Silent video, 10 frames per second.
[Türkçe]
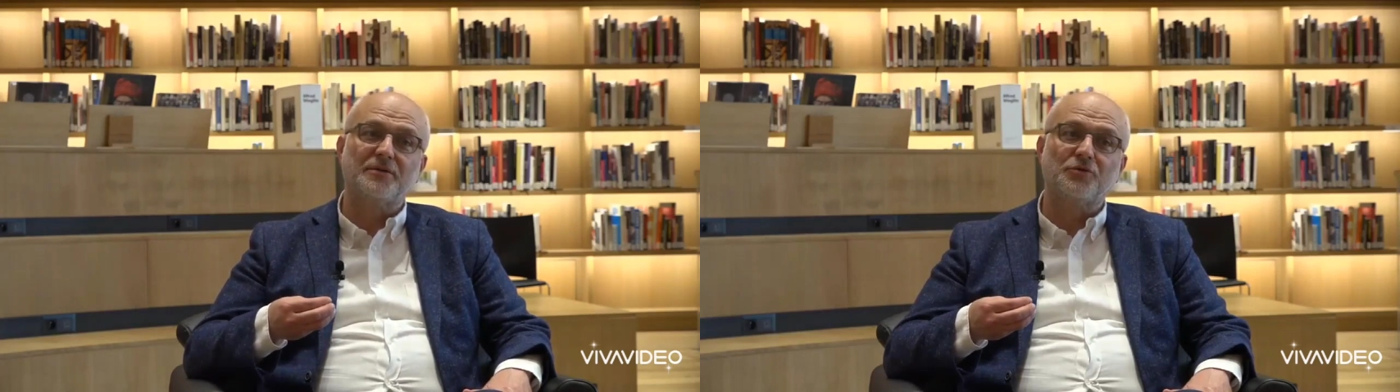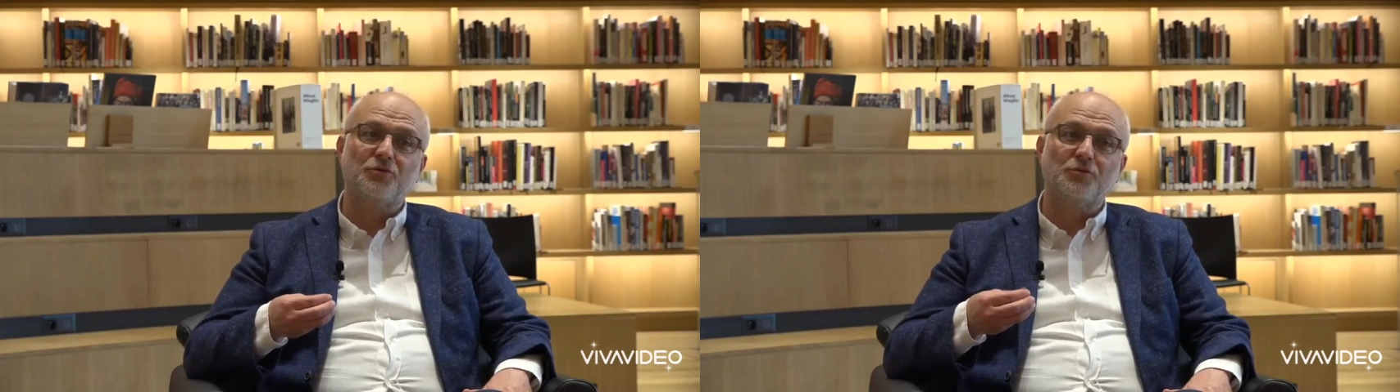
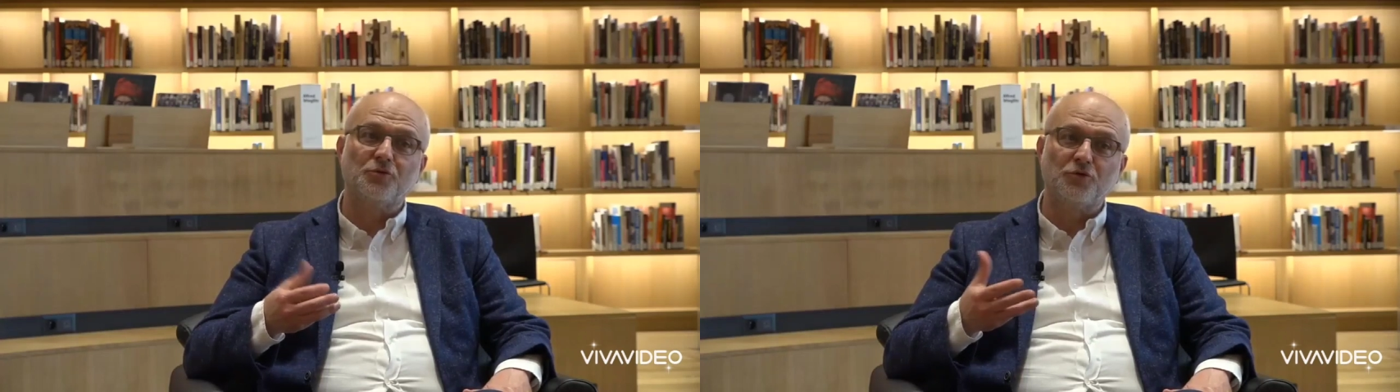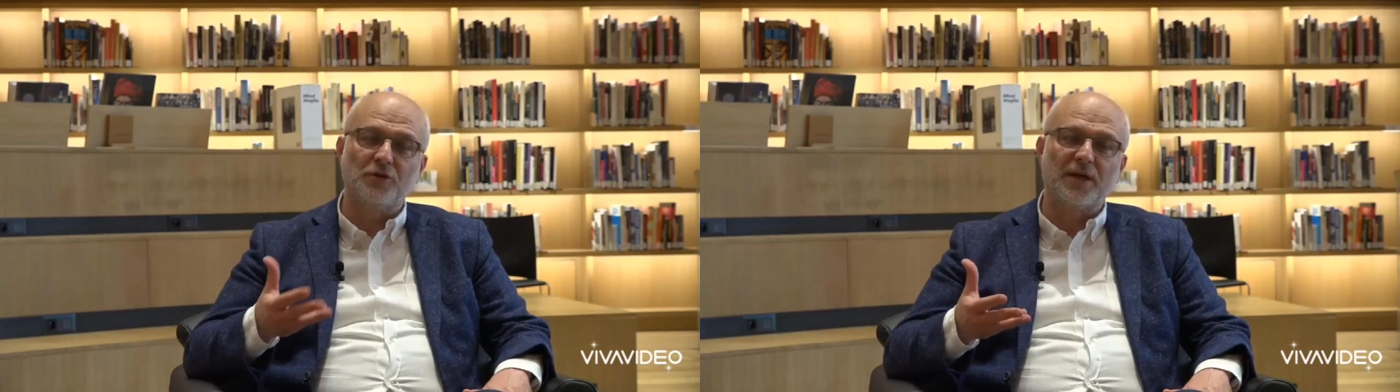
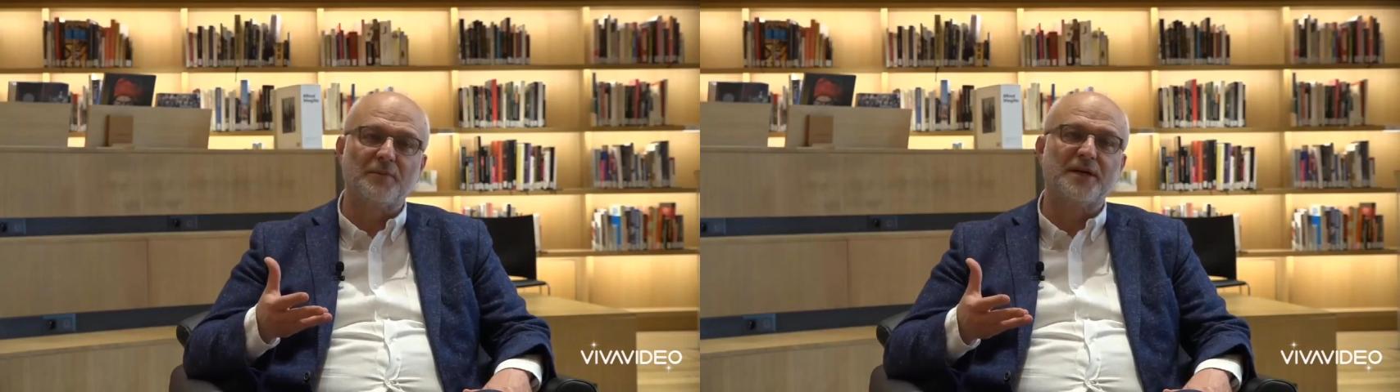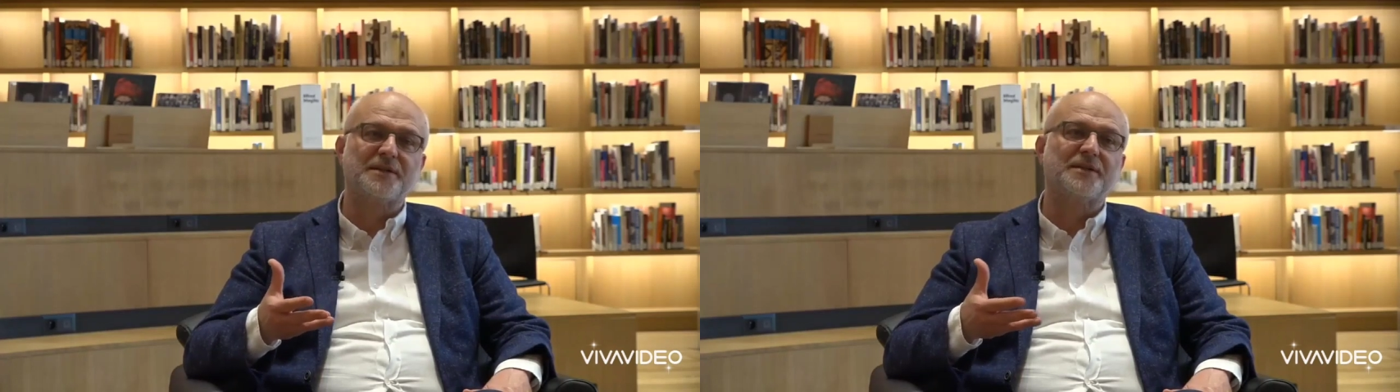zulüm
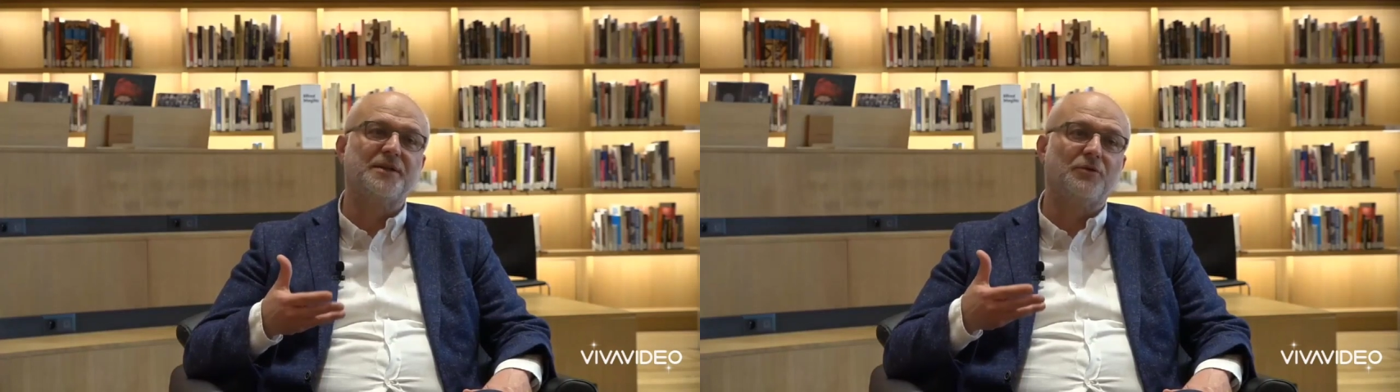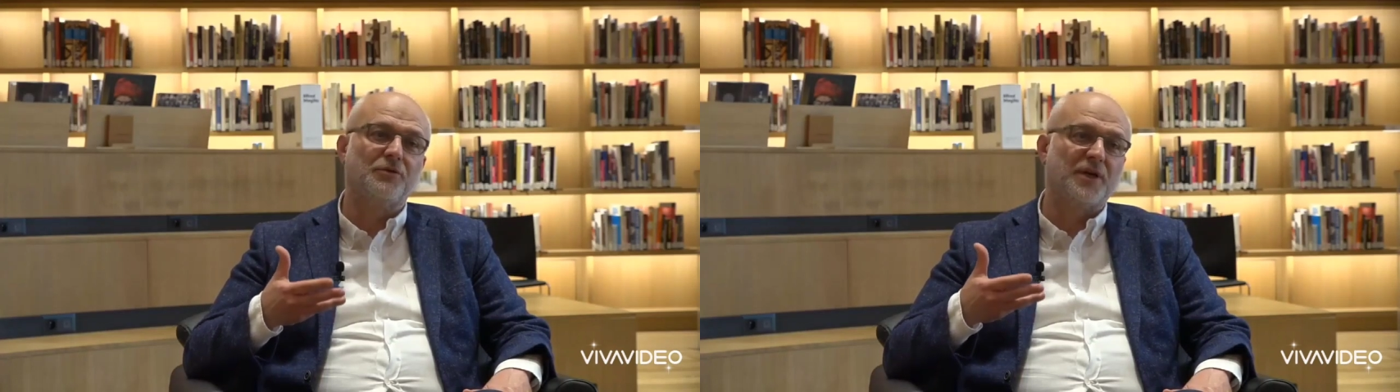uygulanamaz,
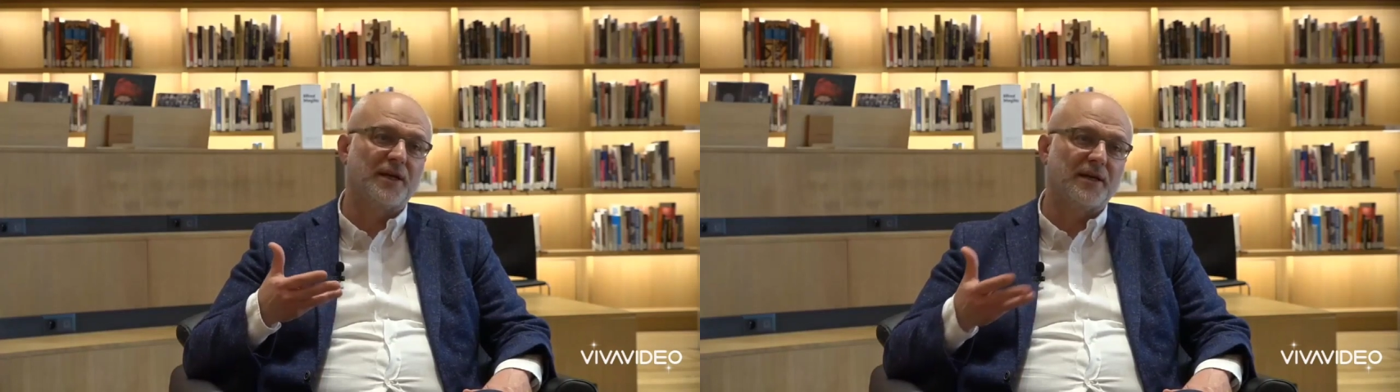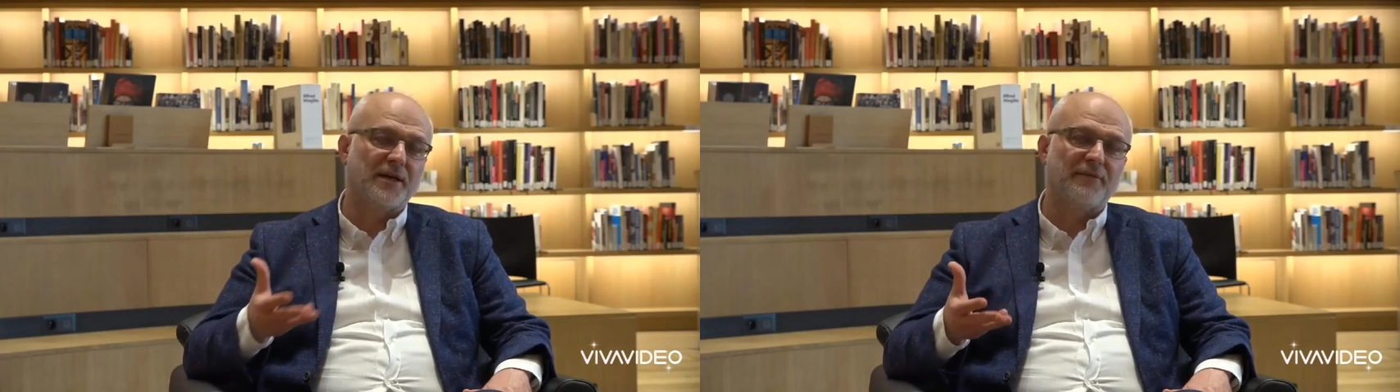
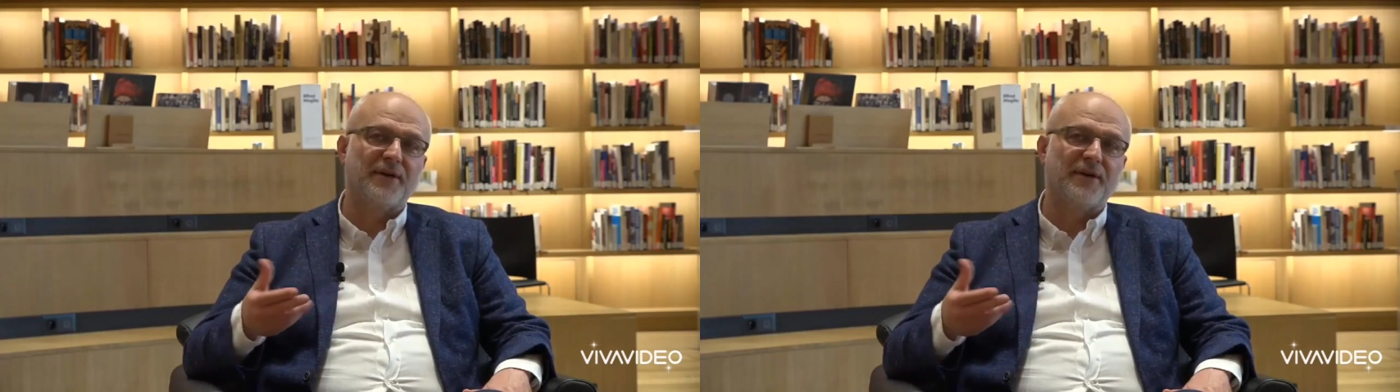onlara